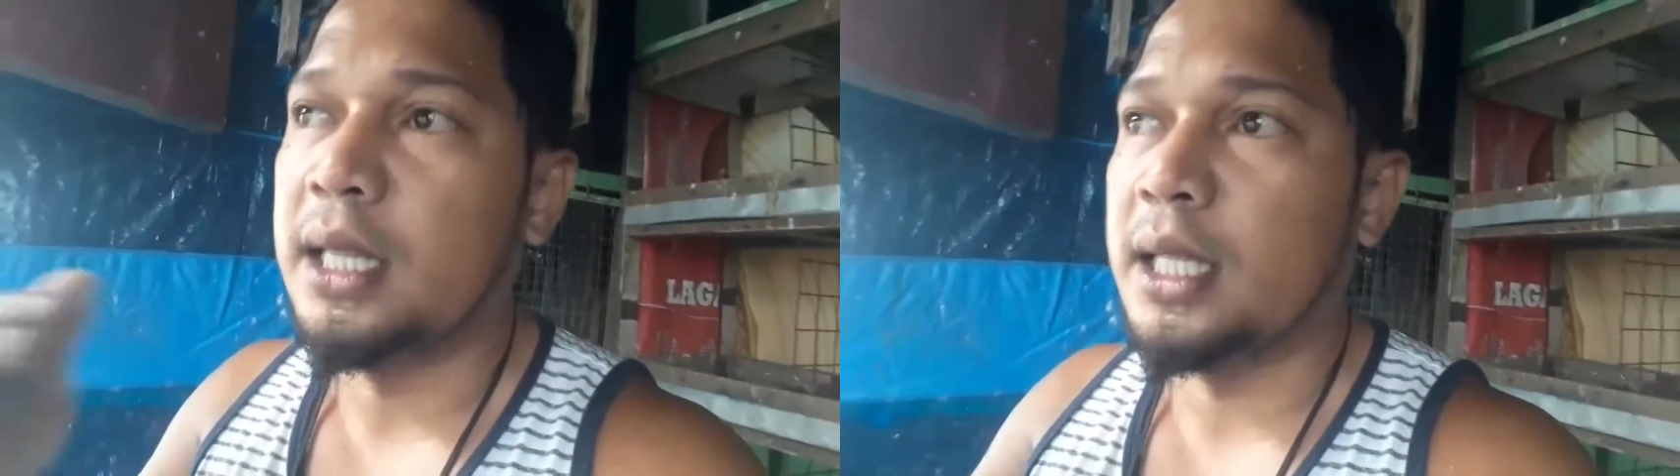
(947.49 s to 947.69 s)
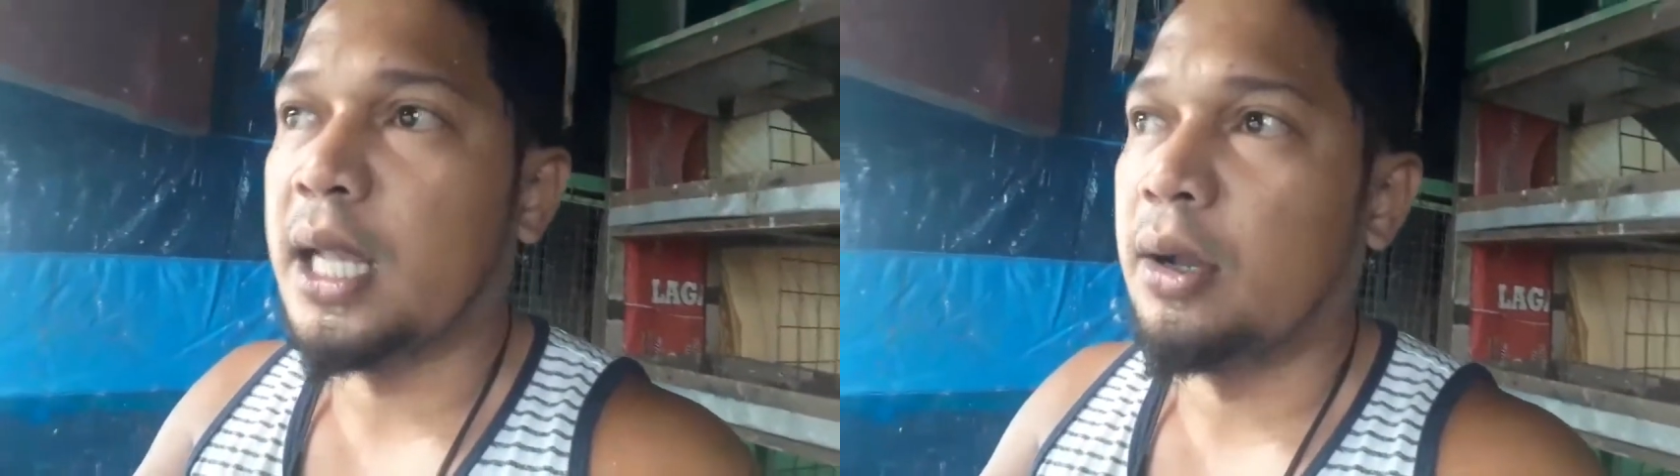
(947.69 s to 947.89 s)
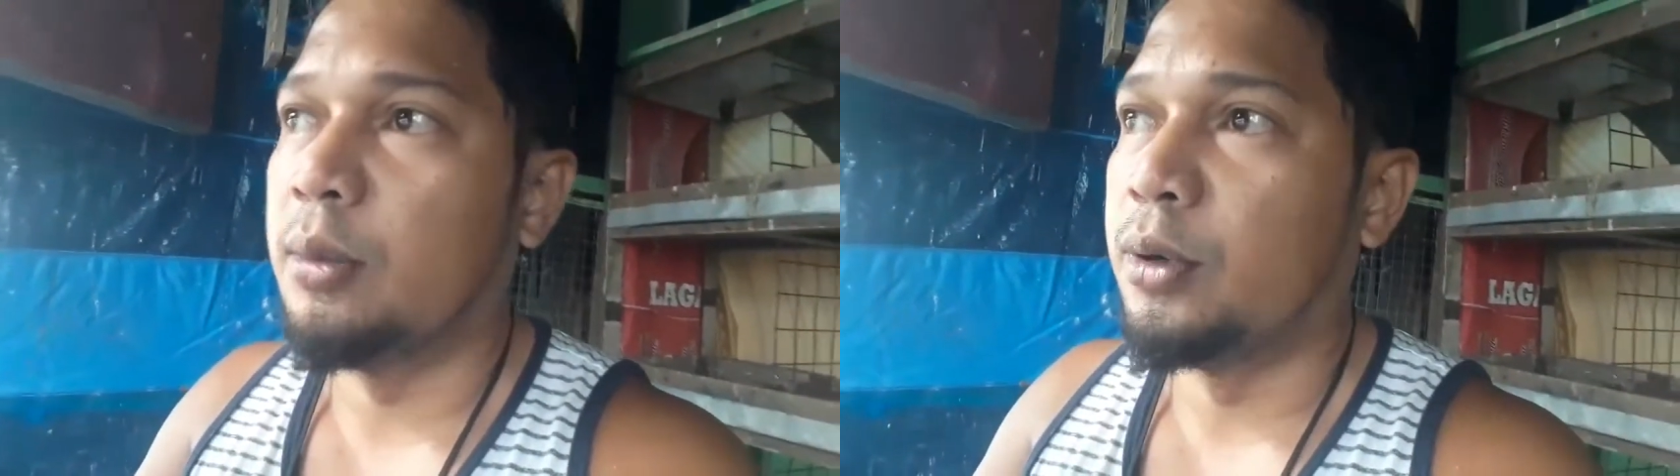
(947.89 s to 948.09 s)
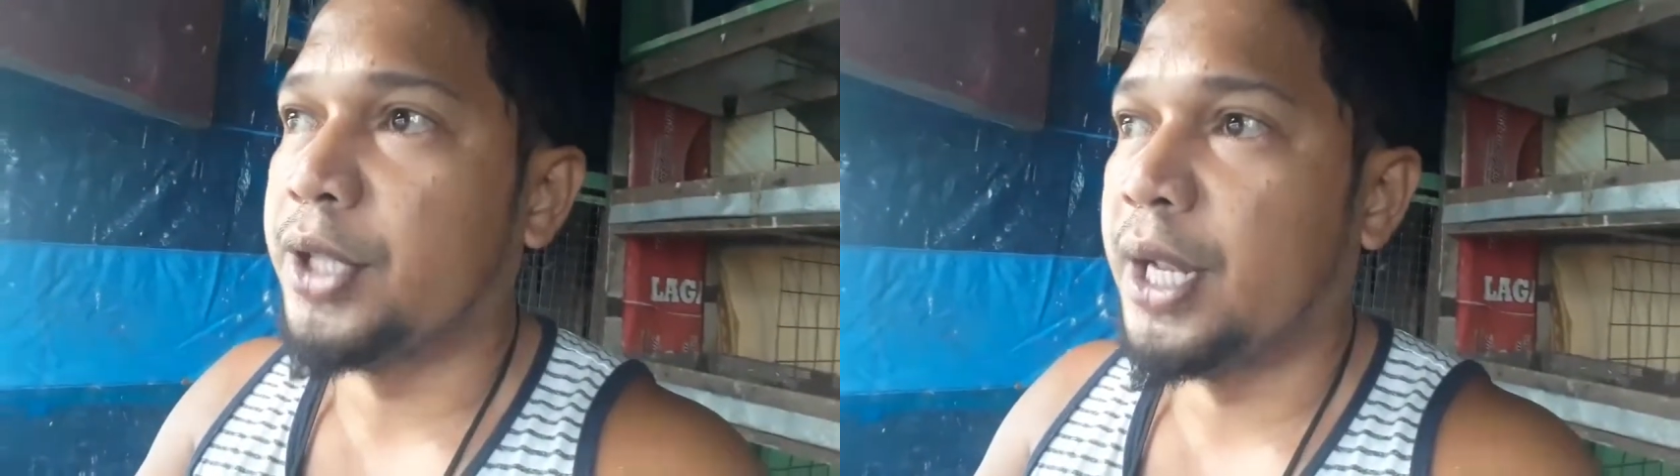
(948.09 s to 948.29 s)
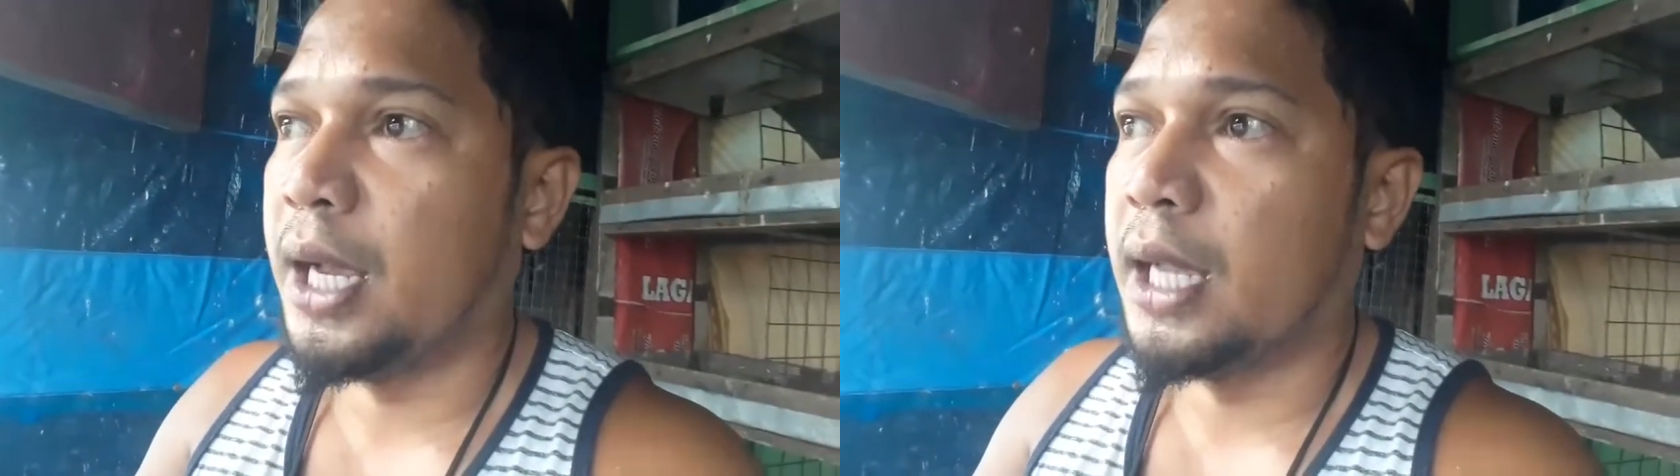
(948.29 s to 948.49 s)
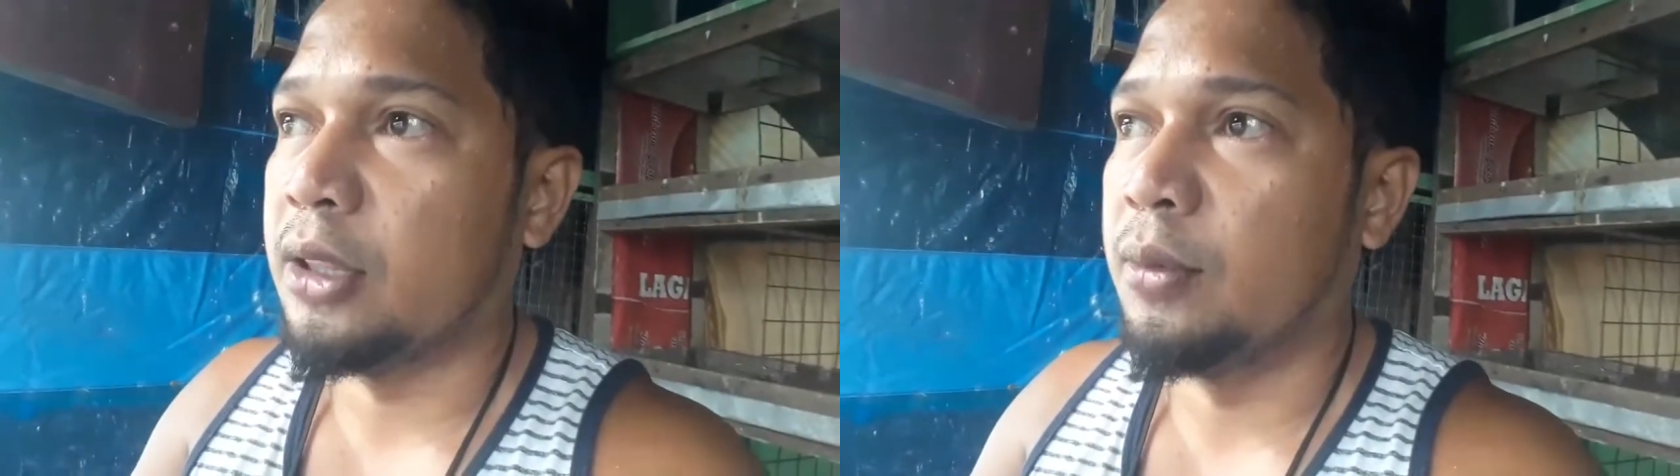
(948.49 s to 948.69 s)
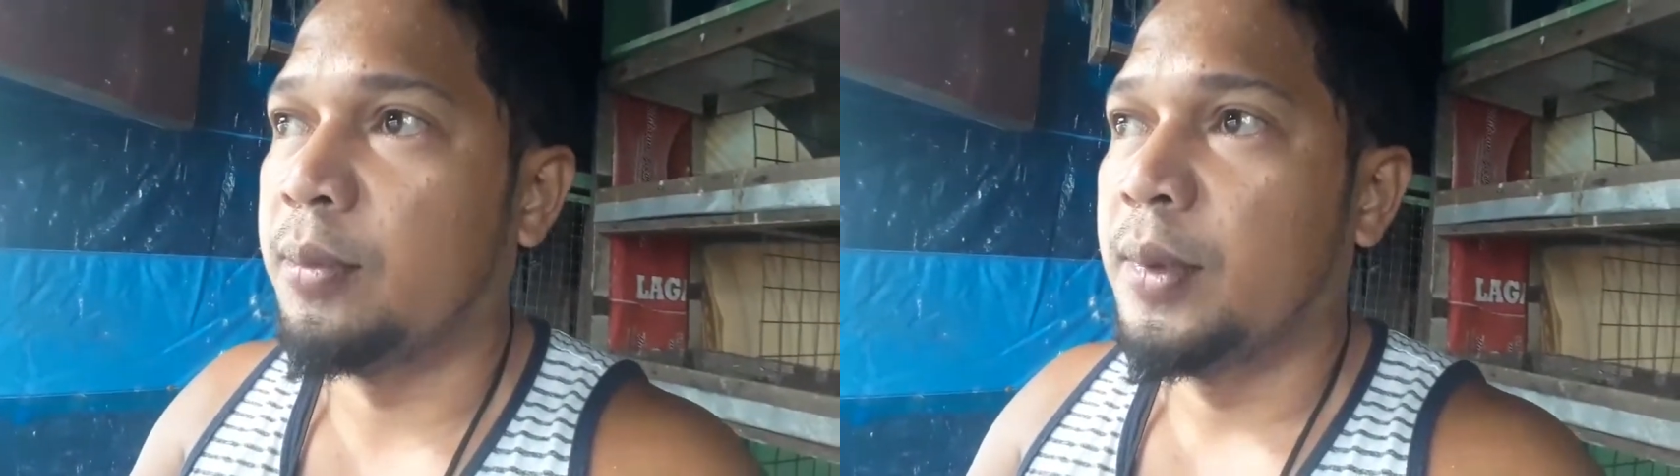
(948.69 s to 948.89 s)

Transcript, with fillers: hindi tayo abutan ng cut off.